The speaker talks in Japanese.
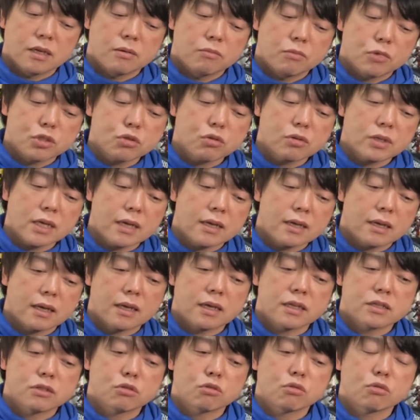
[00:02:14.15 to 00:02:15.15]
もちろんね、
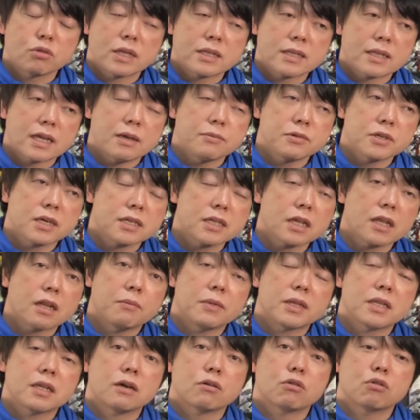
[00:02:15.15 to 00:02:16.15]
えそのね、タイミングが来たら
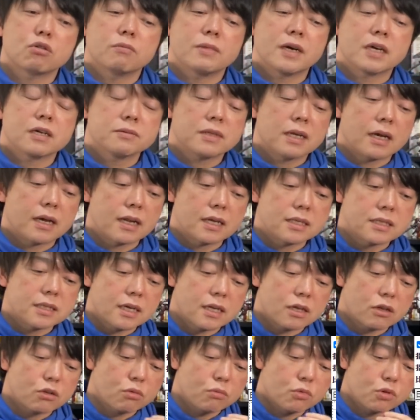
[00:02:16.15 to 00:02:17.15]
またこの番組で話した
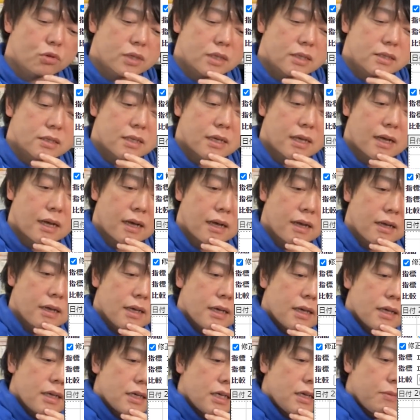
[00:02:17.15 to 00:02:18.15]
いなと思うんですが、
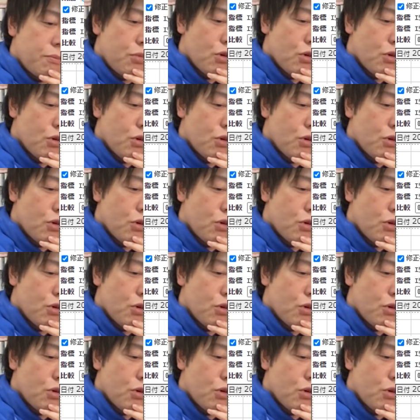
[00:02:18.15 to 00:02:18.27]
一